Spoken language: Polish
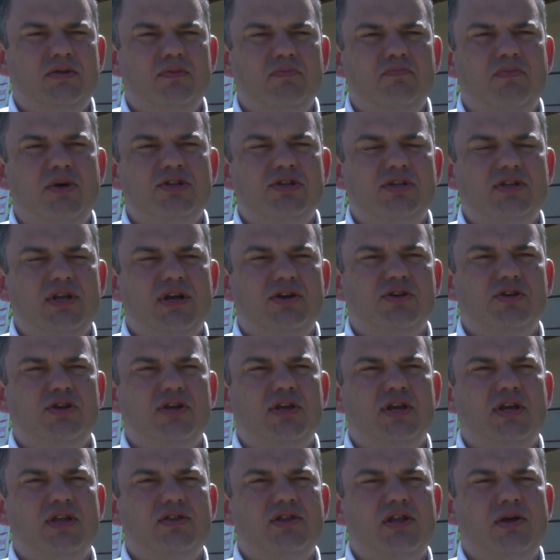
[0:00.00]
Będzie także
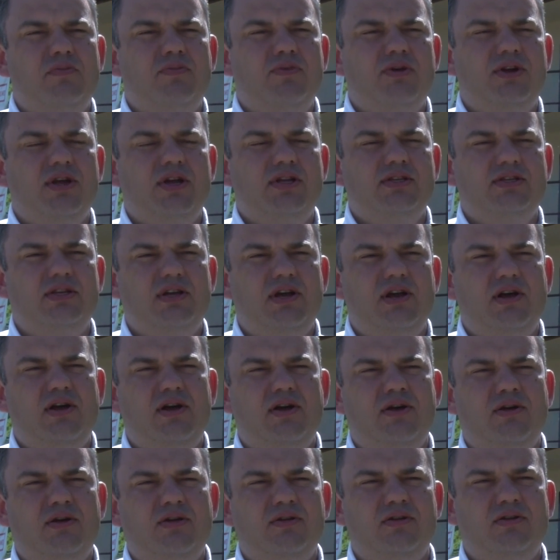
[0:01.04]
jedna
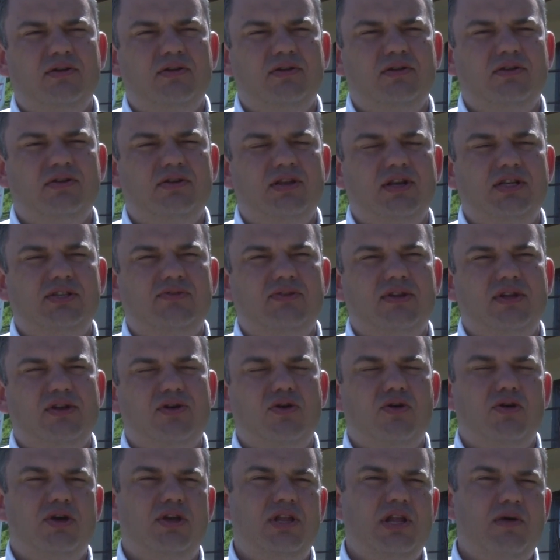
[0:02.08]
projekcja y, tak
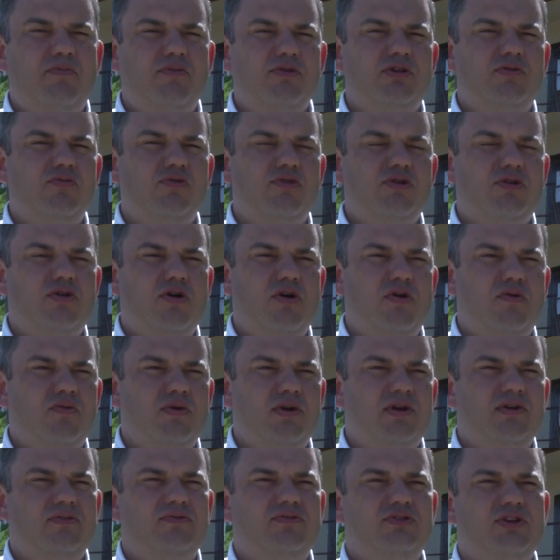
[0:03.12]
zwanego kina pod
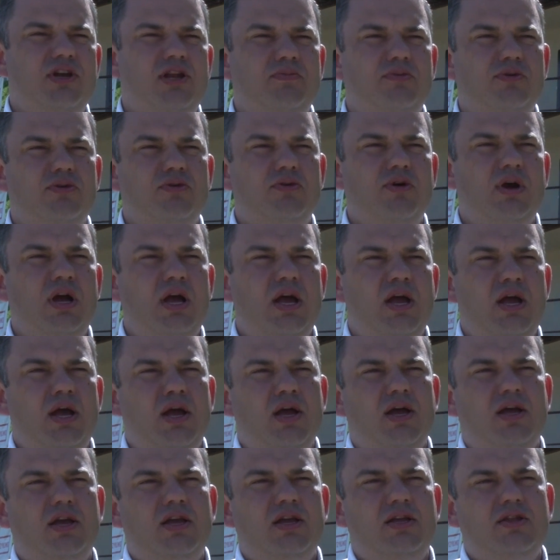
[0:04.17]
chmurką y, w sierpniu
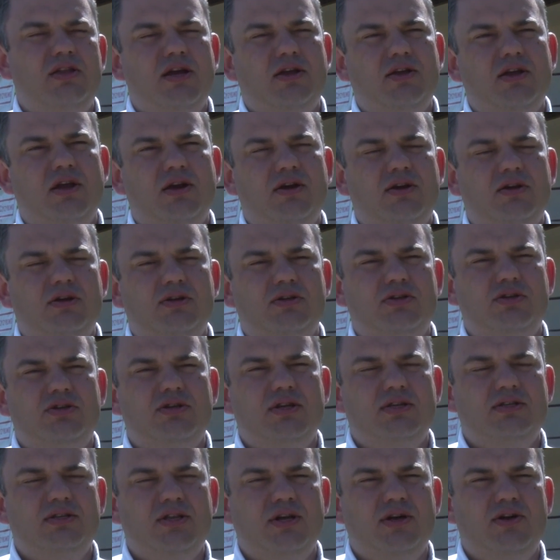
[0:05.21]
i tak jak
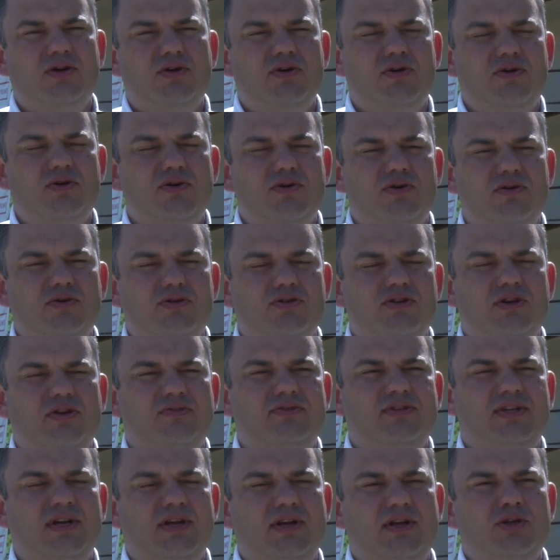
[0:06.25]
13
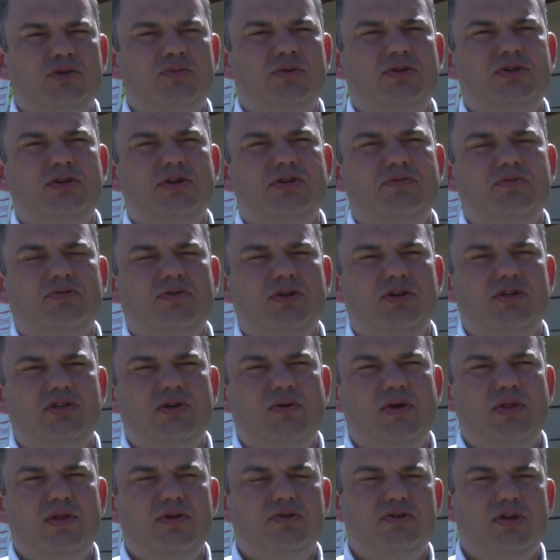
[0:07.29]
czerwca rozpoczęliśmy tę
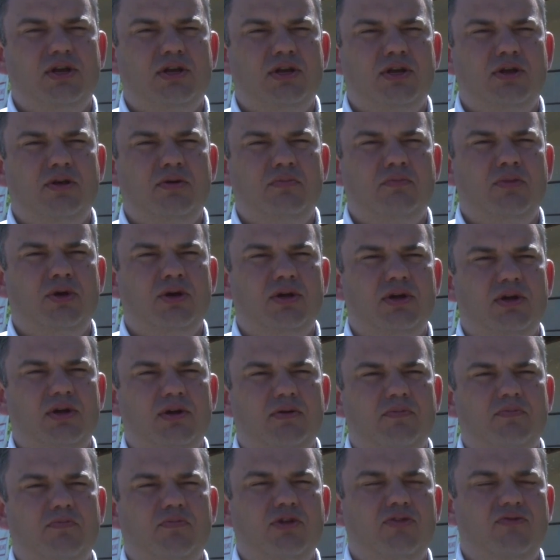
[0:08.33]
działalność takim y,
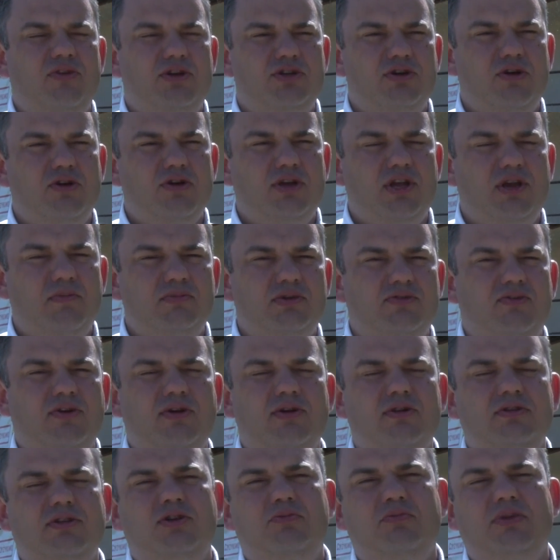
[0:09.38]
podwieczorkiem,
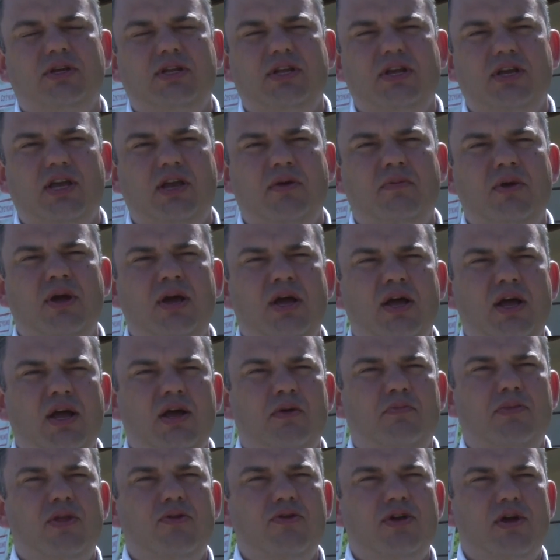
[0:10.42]
swego rodzaju piknikiem,
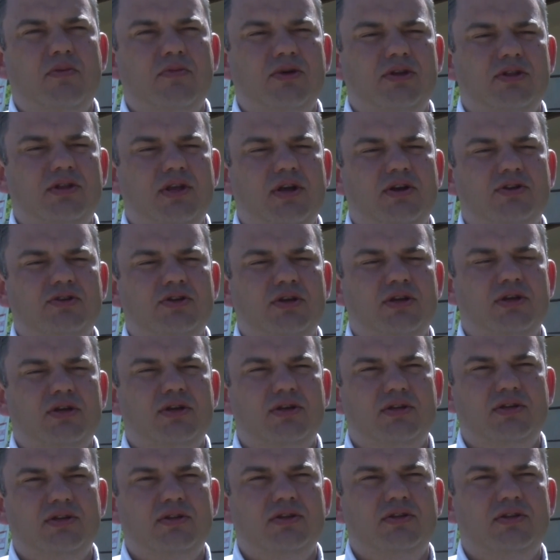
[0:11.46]
planujemy
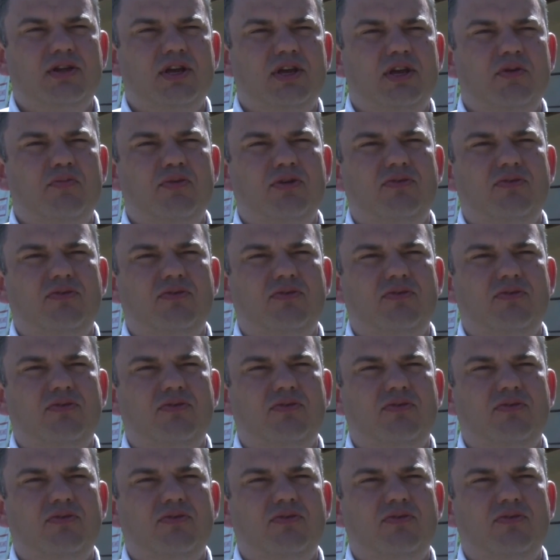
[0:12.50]
także taki